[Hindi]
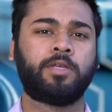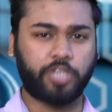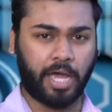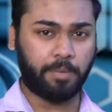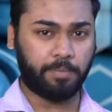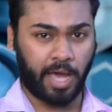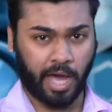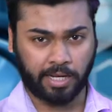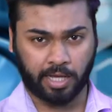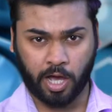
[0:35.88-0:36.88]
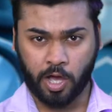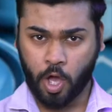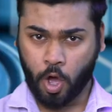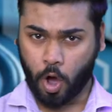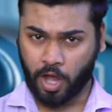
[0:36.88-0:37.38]
चाहे बिहार का
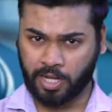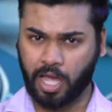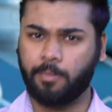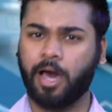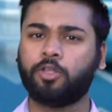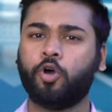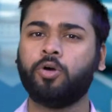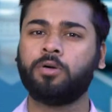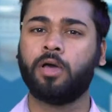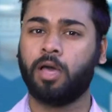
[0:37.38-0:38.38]
औरंगाबाद हो